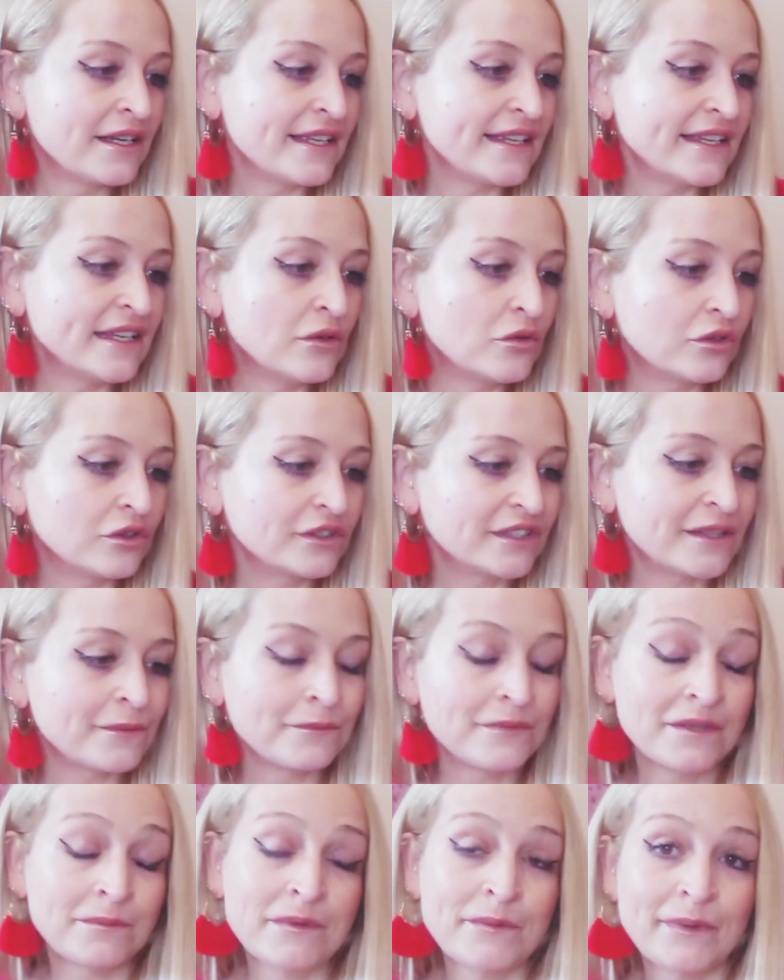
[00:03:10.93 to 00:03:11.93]
Y luego
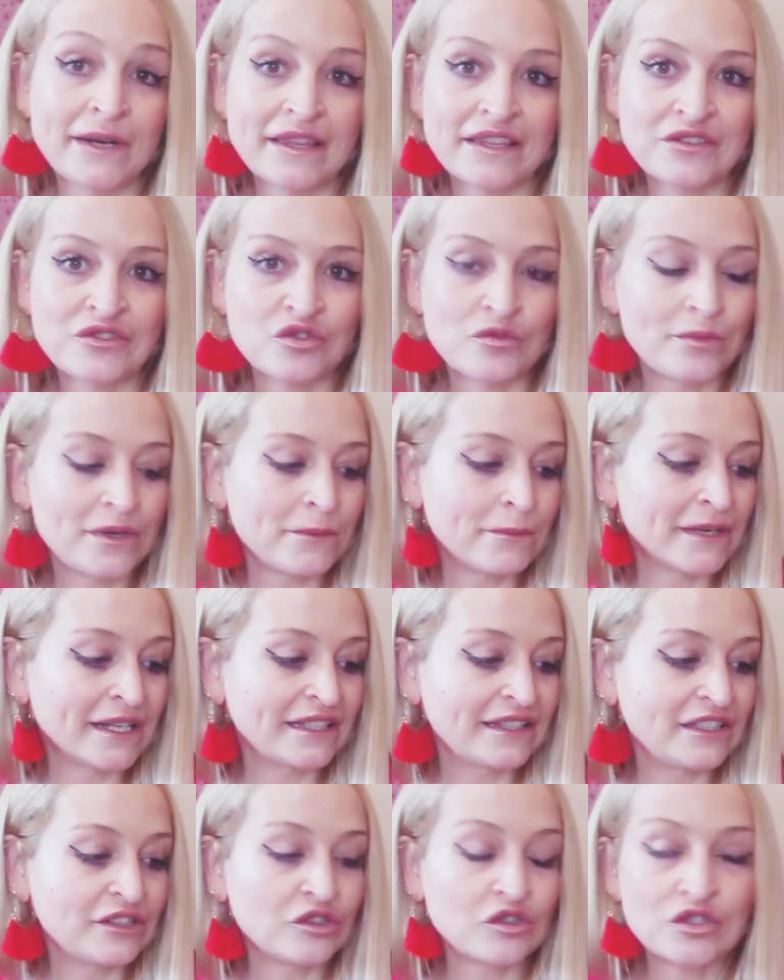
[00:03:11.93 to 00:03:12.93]
también me parecen súper
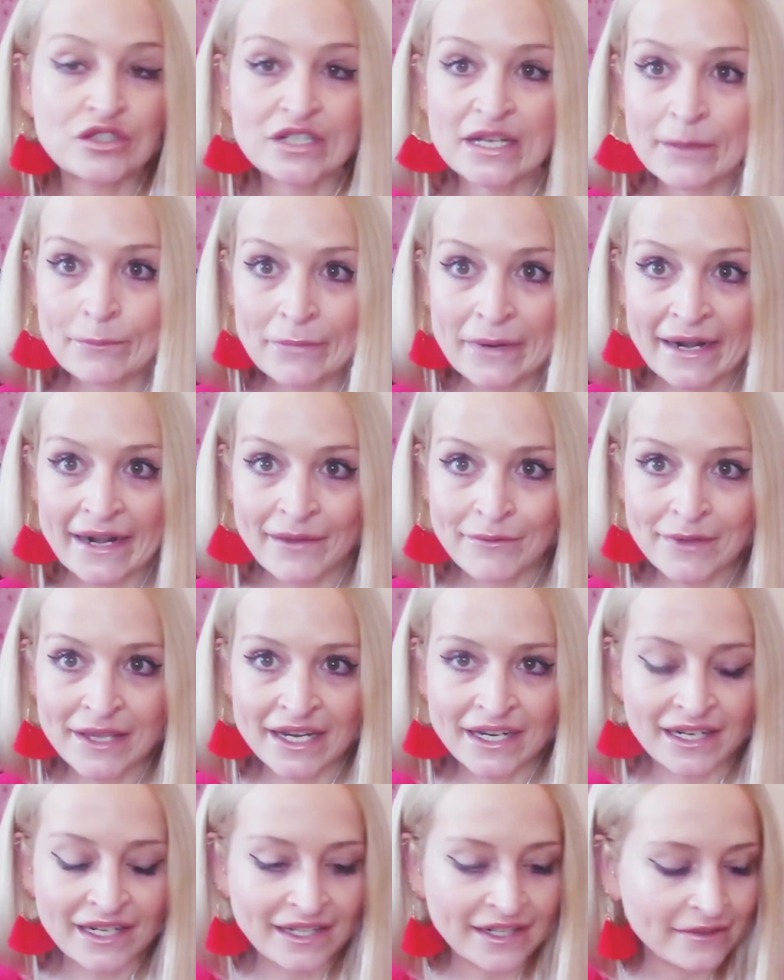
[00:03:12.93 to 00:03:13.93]
prácticos para
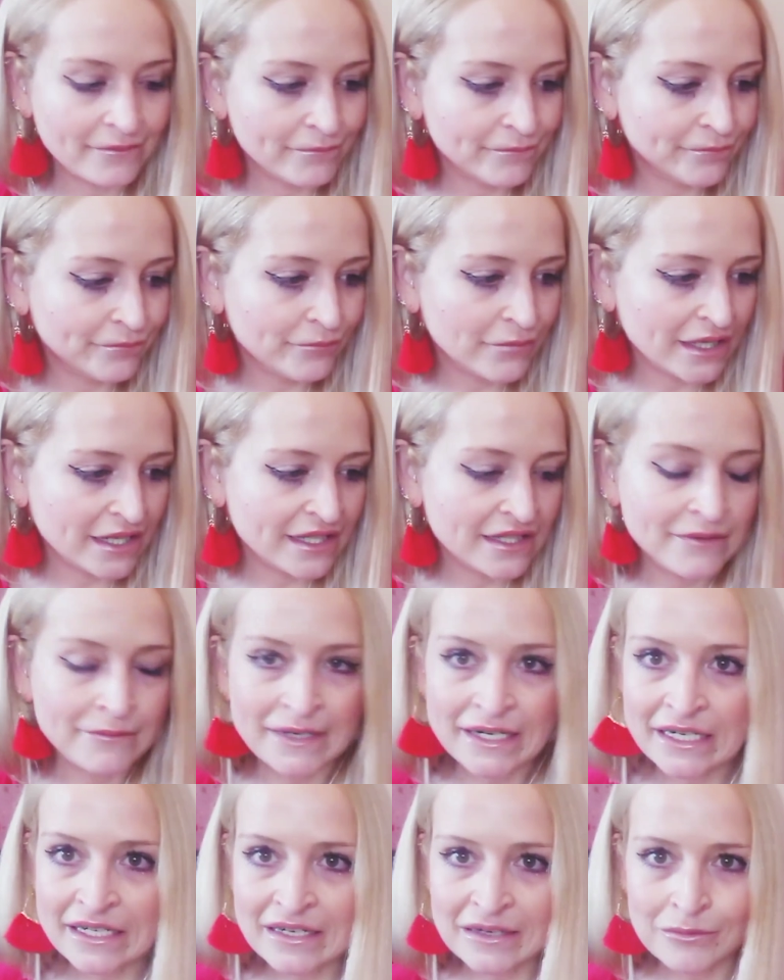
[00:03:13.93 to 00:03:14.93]
viajar, para
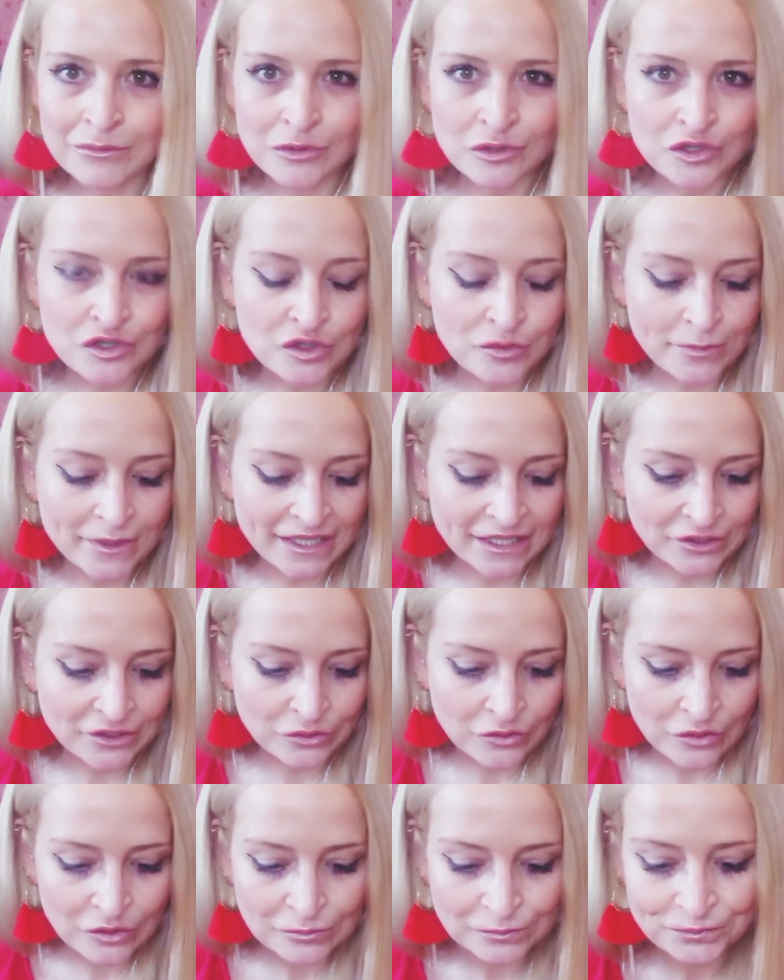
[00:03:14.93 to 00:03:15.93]
llevar en el bolso, para
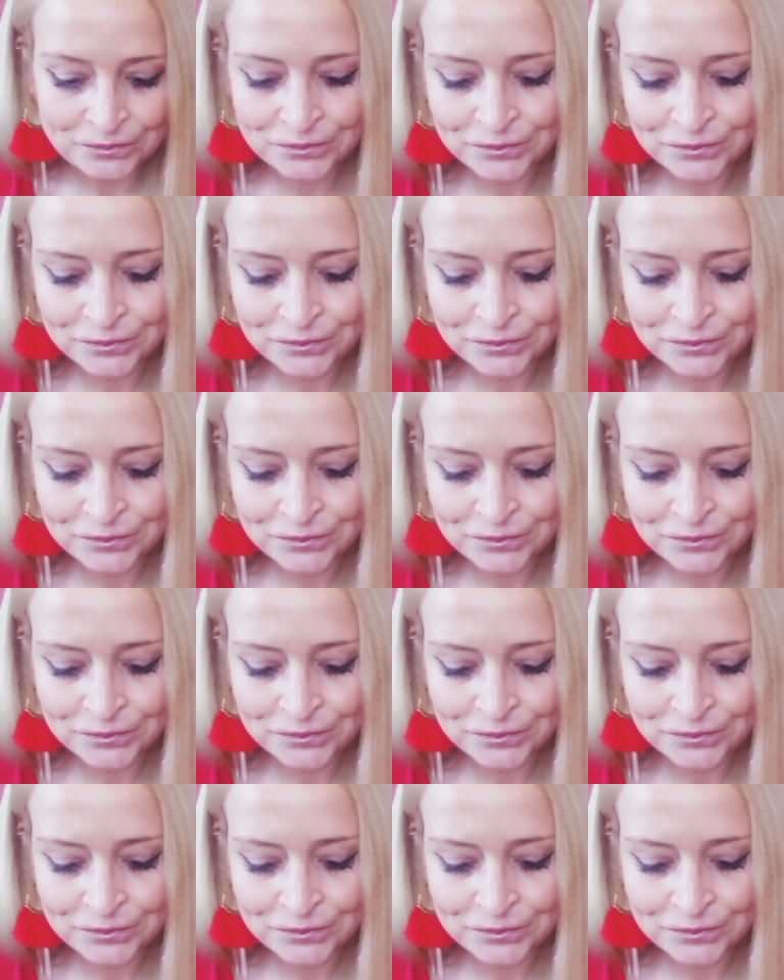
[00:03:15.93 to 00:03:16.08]
todo.